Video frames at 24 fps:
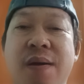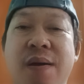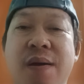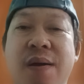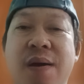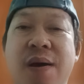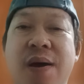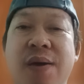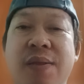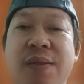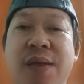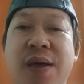
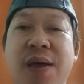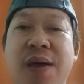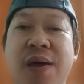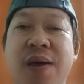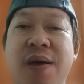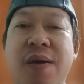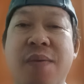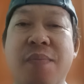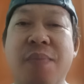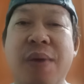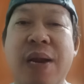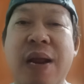at
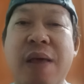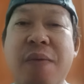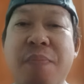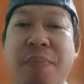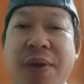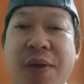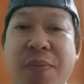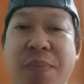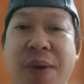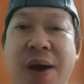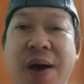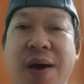uh, marami pang
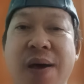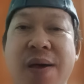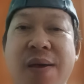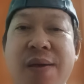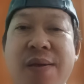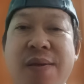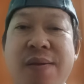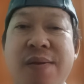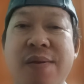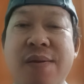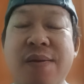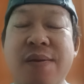iba.
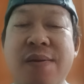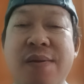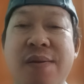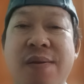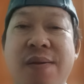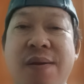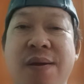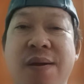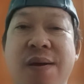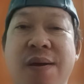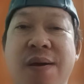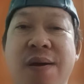
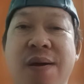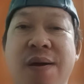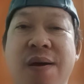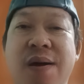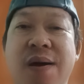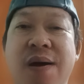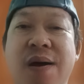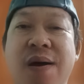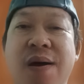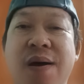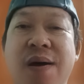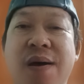
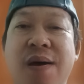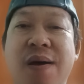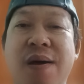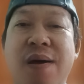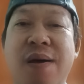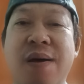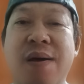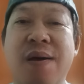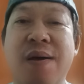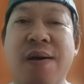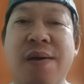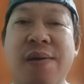
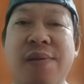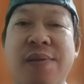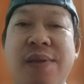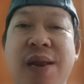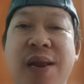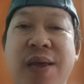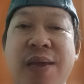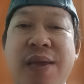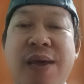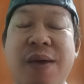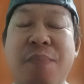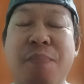Uh, hindi
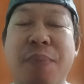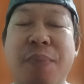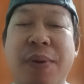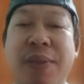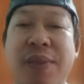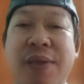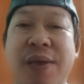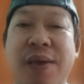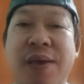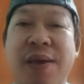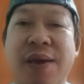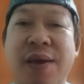lang yan,
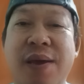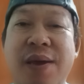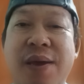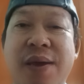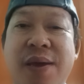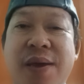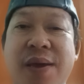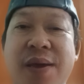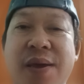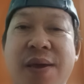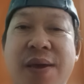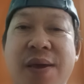pati
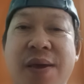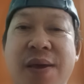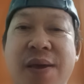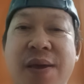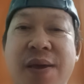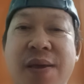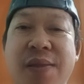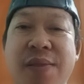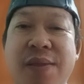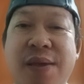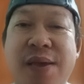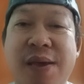
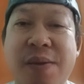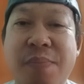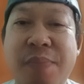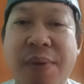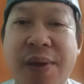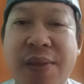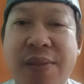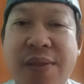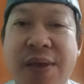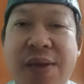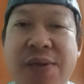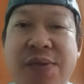
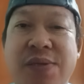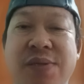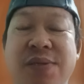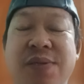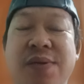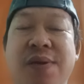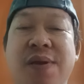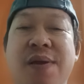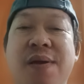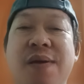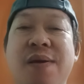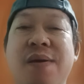
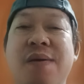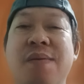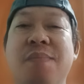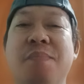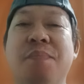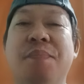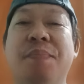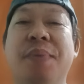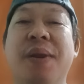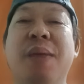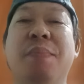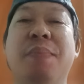diabetes,
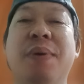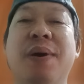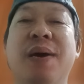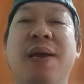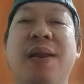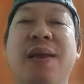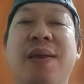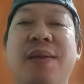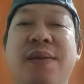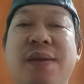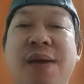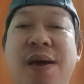
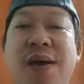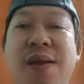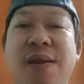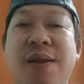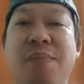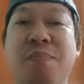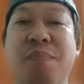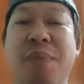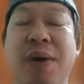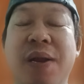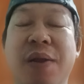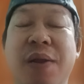pinapagaling niya
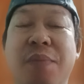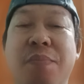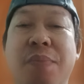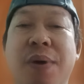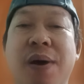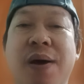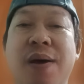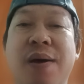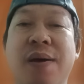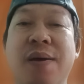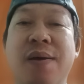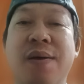ng
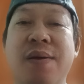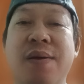baraba.